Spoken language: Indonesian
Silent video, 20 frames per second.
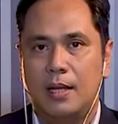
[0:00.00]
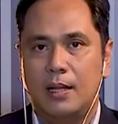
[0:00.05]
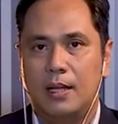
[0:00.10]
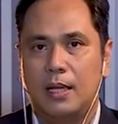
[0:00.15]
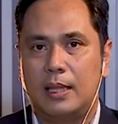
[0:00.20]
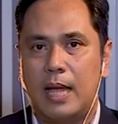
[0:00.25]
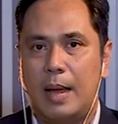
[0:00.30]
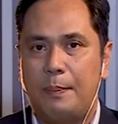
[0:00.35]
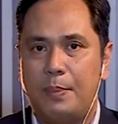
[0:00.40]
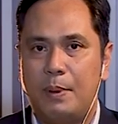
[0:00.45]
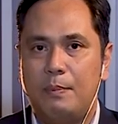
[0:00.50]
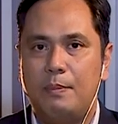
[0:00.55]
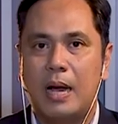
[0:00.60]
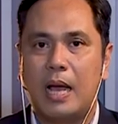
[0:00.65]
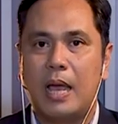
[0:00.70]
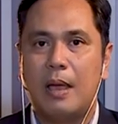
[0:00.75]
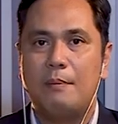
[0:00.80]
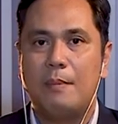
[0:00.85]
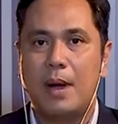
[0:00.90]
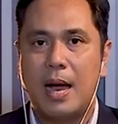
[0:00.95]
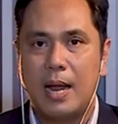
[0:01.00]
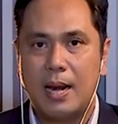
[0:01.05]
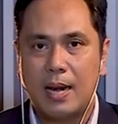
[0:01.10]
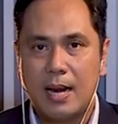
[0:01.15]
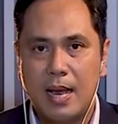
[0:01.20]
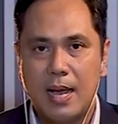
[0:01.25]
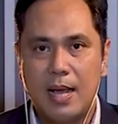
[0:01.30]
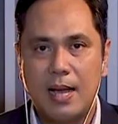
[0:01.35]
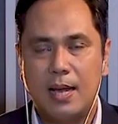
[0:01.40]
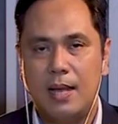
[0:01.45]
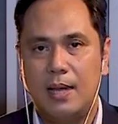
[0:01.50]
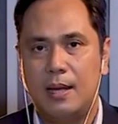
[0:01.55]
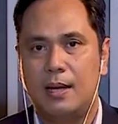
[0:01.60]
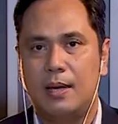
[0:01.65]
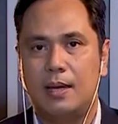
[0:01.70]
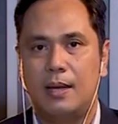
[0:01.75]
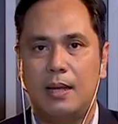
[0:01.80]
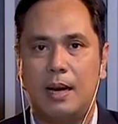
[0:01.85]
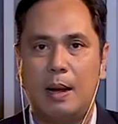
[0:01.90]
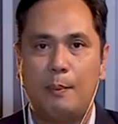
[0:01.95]
Tetapi bagaimana
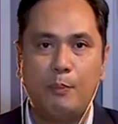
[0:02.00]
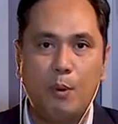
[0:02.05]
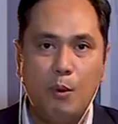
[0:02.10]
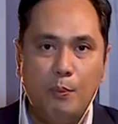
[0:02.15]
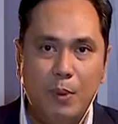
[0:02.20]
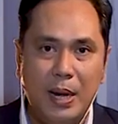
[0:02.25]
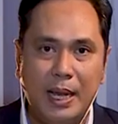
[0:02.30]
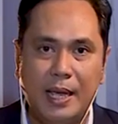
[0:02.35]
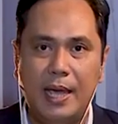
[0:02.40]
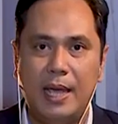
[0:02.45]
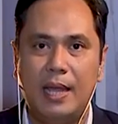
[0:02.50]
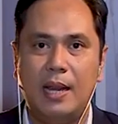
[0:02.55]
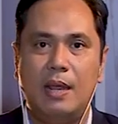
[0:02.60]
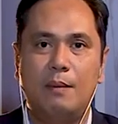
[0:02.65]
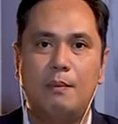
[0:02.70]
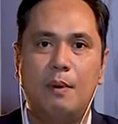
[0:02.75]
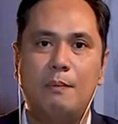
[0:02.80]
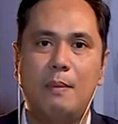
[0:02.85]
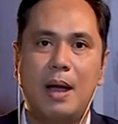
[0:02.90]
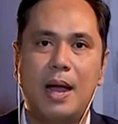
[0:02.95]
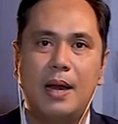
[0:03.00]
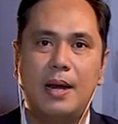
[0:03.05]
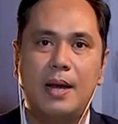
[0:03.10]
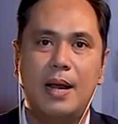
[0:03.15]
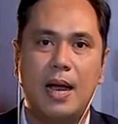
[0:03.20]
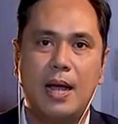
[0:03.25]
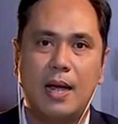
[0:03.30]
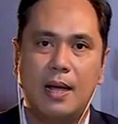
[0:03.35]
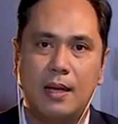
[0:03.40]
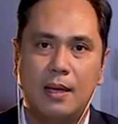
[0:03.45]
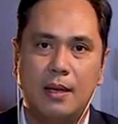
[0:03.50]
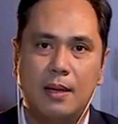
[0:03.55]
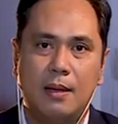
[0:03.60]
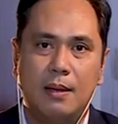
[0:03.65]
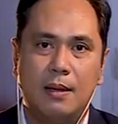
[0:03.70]
uh, republik ini memandang